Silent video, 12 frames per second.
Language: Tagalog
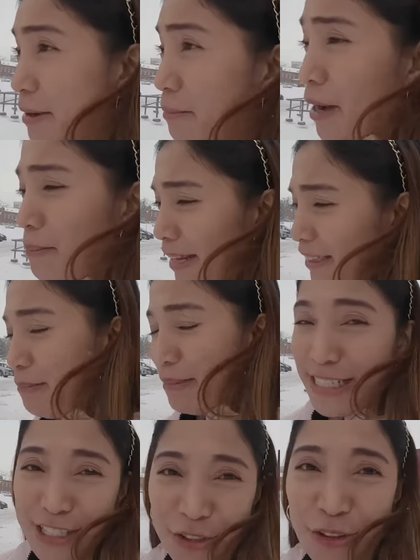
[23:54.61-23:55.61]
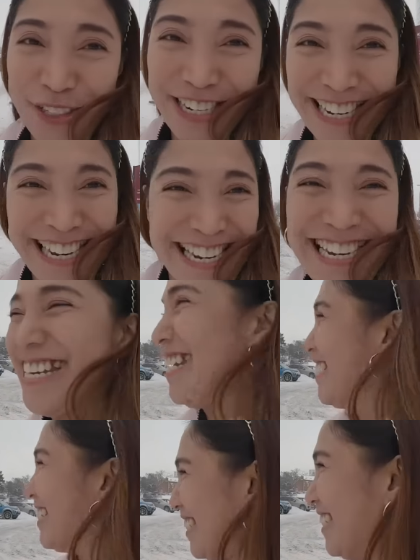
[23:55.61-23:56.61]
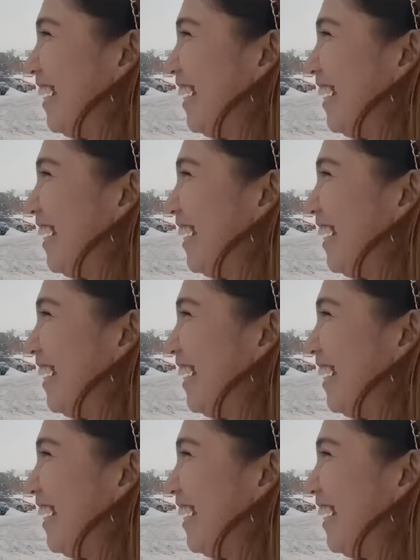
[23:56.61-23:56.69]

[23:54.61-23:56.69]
Mga vitamins ko. Charis!